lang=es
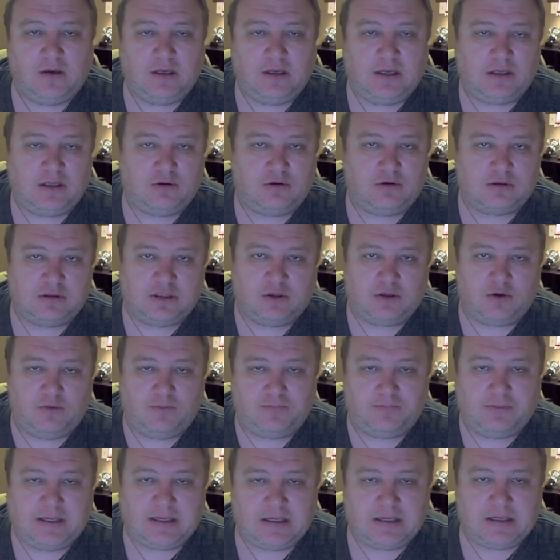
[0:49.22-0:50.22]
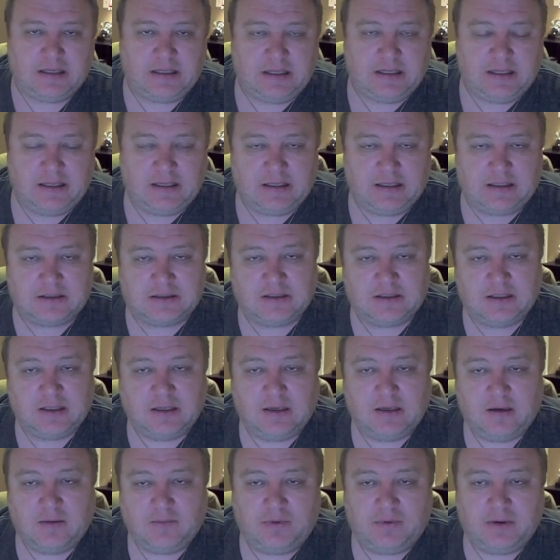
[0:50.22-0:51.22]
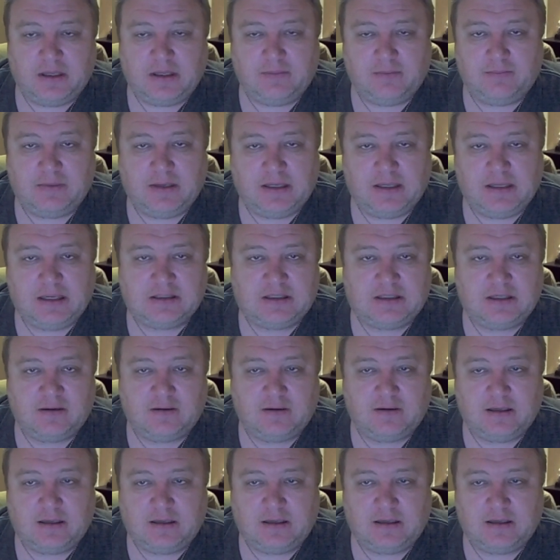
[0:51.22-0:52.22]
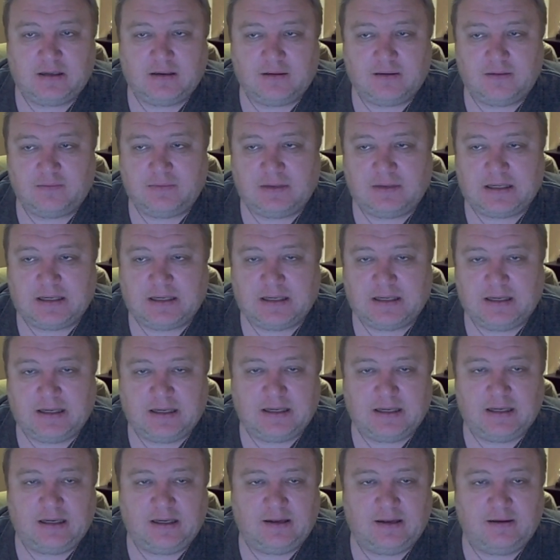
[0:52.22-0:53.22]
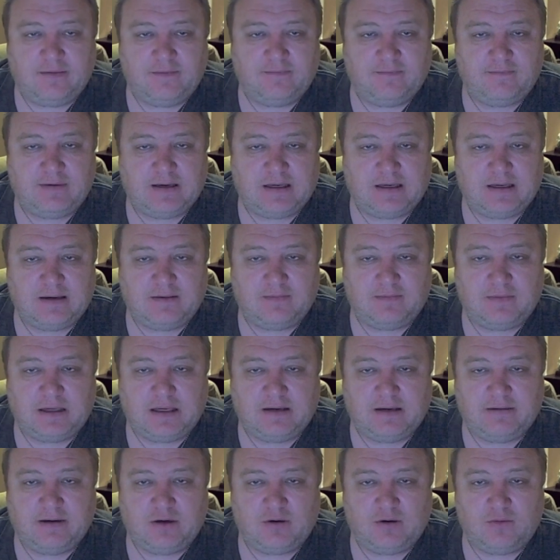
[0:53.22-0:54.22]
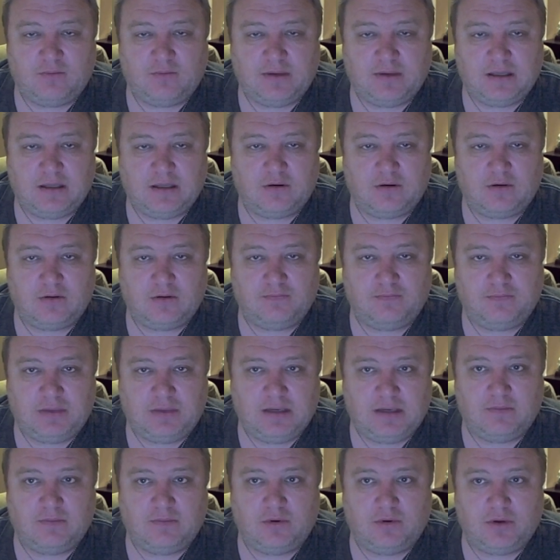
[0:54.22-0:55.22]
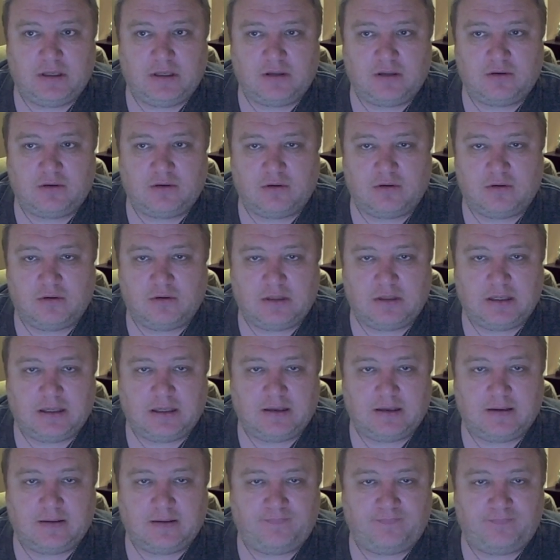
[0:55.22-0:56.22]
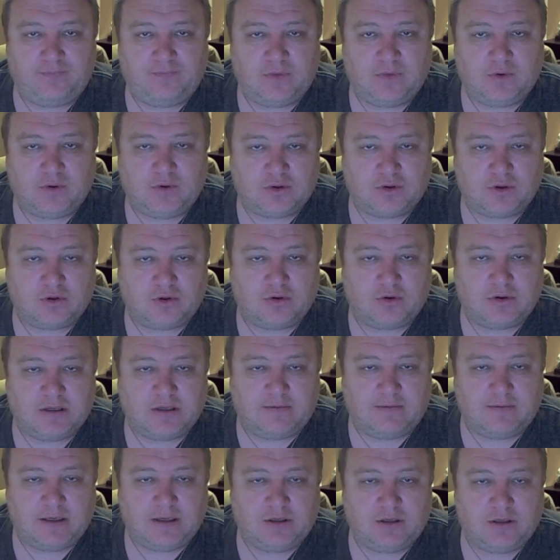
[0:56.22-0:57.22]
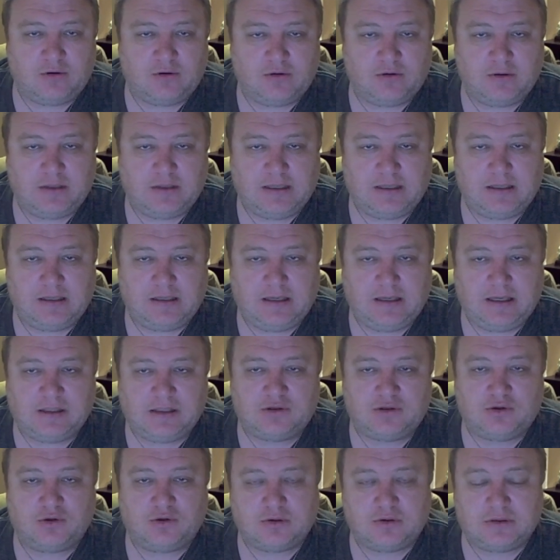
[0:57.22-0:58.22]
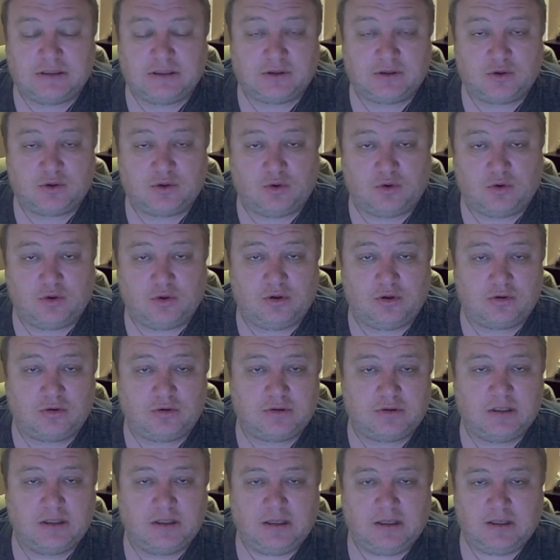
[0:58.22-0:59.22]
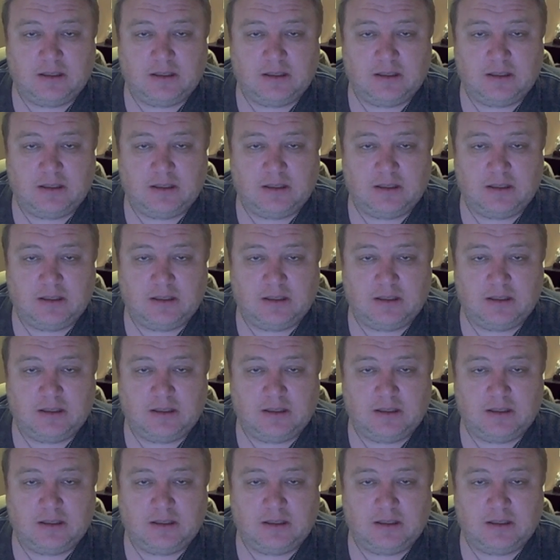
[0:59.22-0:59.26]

Entonces en un par de días pueden ver este eh, canal y van, van a ver un video bien bonito de nosotros grabando en estos estudios.